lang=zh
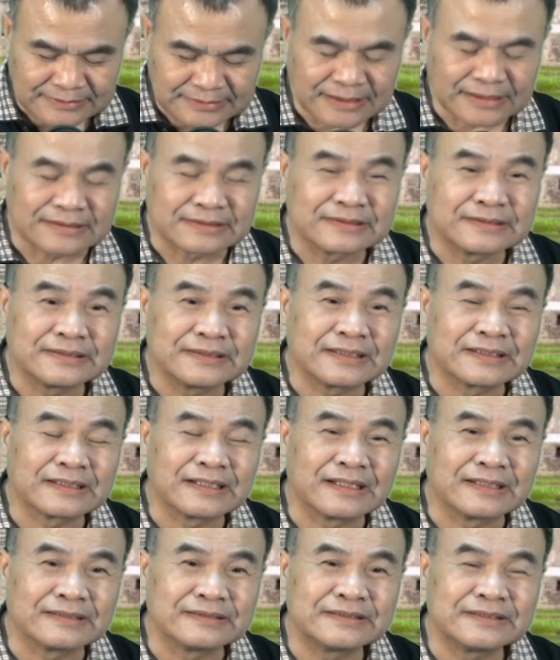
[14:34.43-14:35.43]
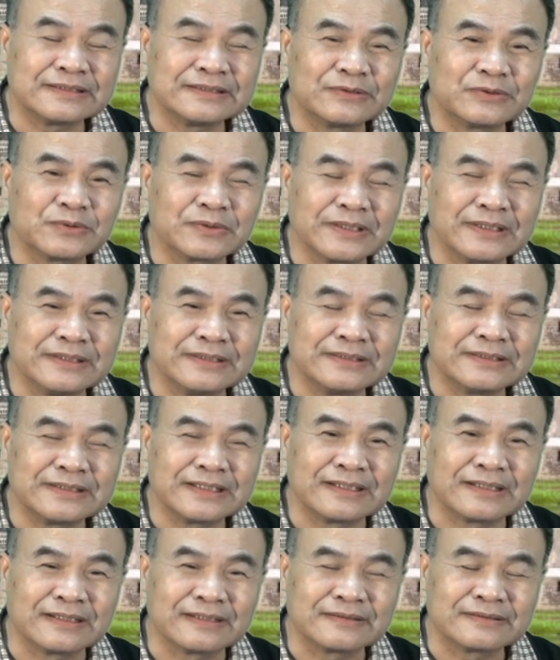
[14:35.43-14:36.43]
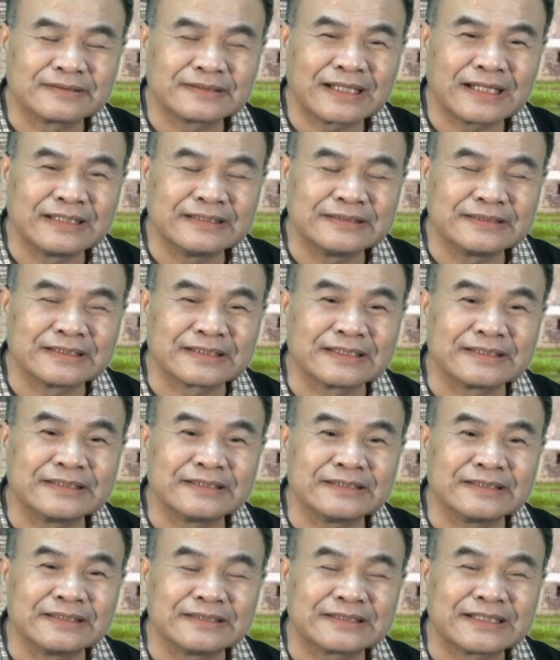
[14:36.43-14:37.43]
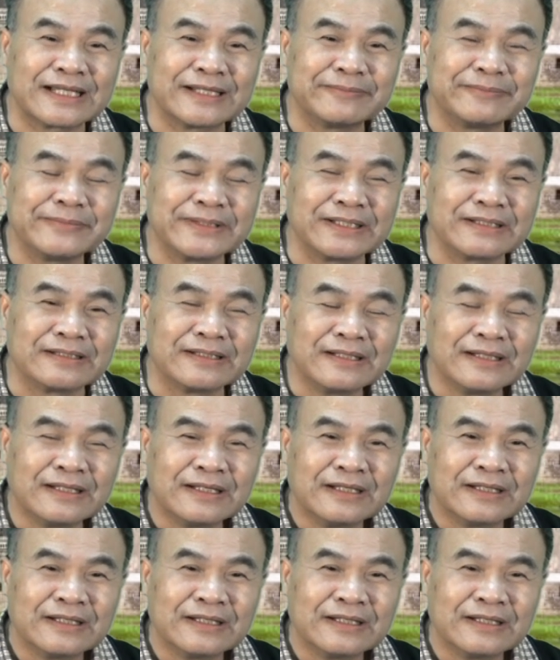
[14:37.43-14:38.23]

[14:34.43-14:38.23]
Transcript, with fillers: 曾经呢记录了一件呢蔡京的弟弟蔡卞